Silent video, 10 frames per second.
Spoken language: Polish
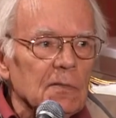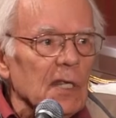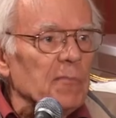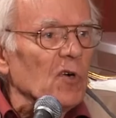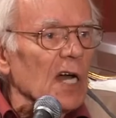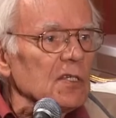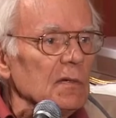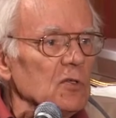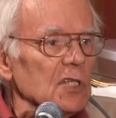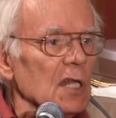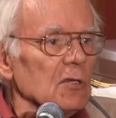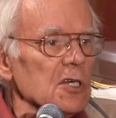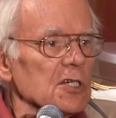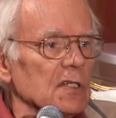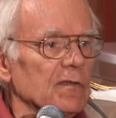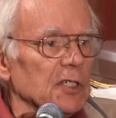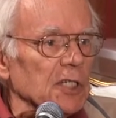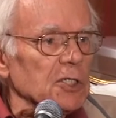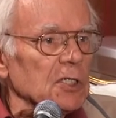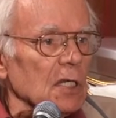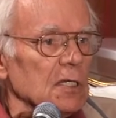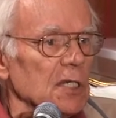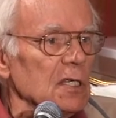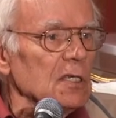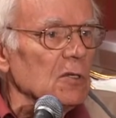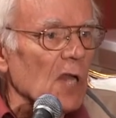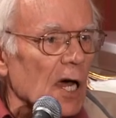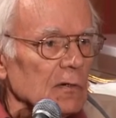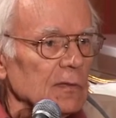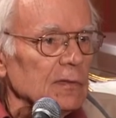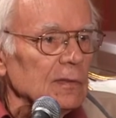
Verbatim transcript: i płacą mu za to jeszcze 20 tysięcy dolarów.